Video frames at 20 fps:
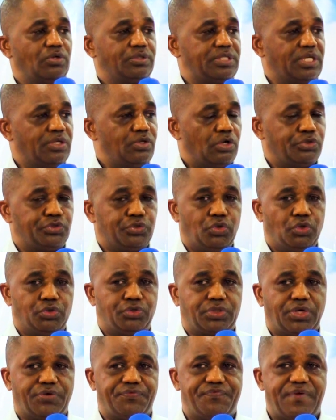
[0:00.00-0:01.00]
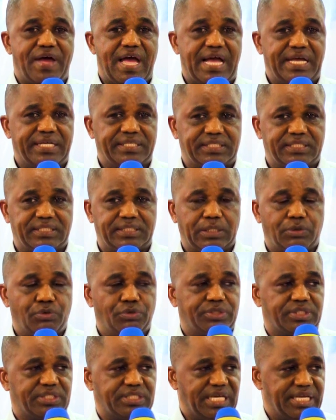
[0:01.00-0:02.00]
rentrer dans une autre phase, c'est
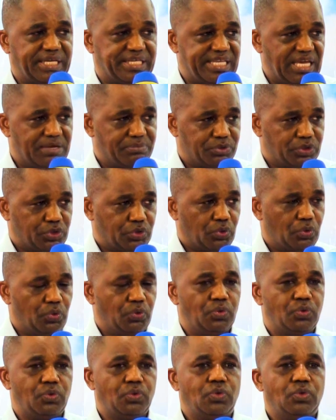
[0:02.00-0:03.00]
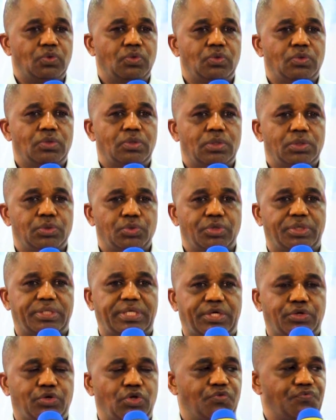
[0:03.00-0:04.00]
le cinquième saut, le
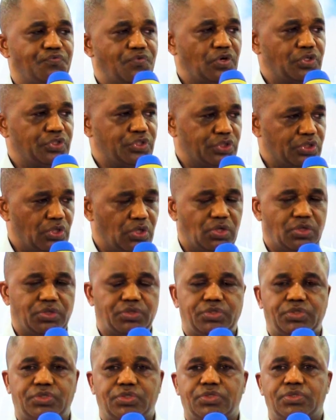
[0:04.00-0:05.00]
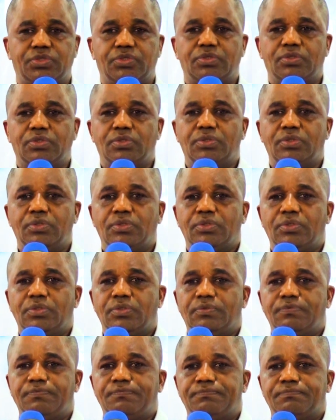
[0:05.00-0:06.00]
cri de vengeance
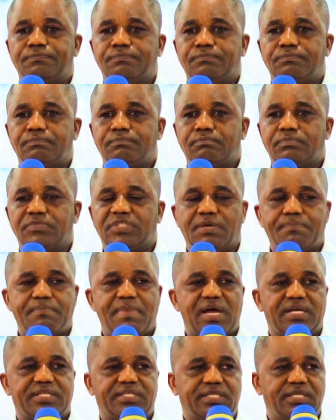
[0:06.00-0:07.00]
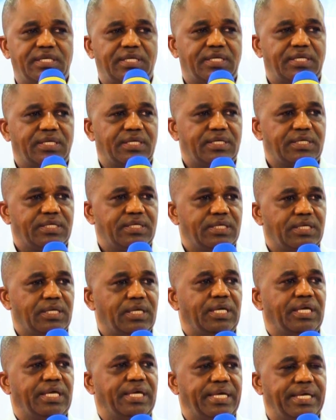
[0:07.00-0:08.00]
des martyrs.
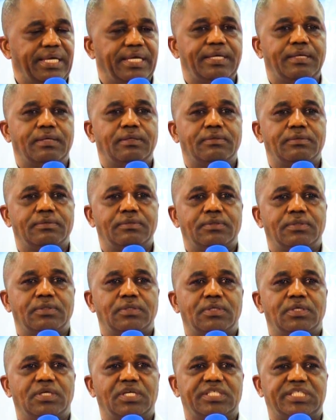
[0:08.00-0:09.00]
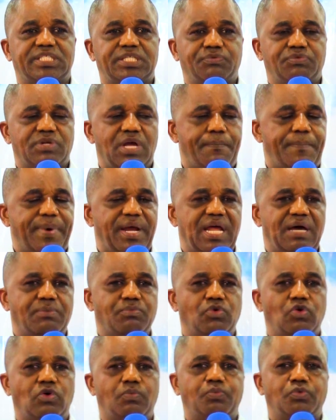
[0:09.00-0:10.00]
Et si vous n'avez pas
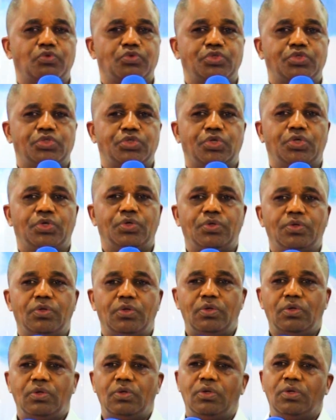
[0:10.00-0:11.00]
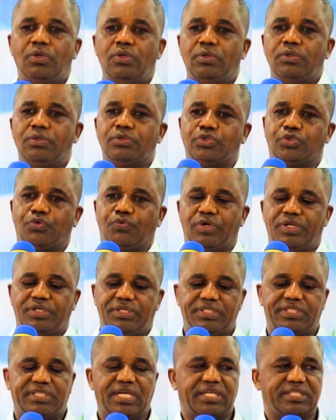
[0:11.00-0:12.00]
l'amour pour Dieu, je vous le
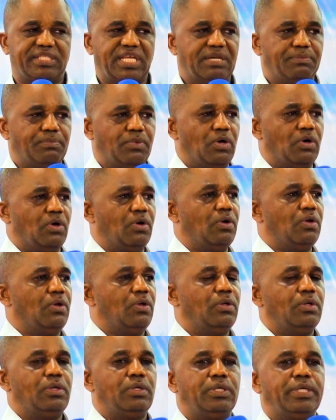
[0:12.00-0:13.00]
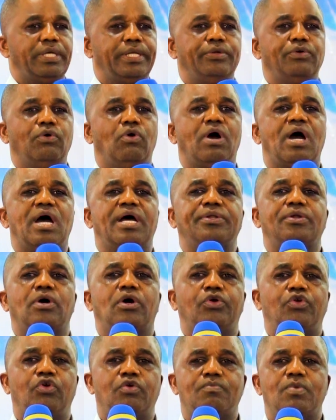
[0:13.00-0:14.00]
dis certainement, il y aura
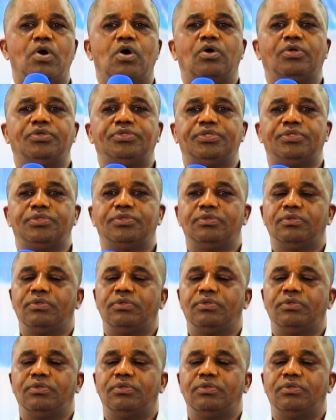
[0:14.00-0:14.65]
dans le monde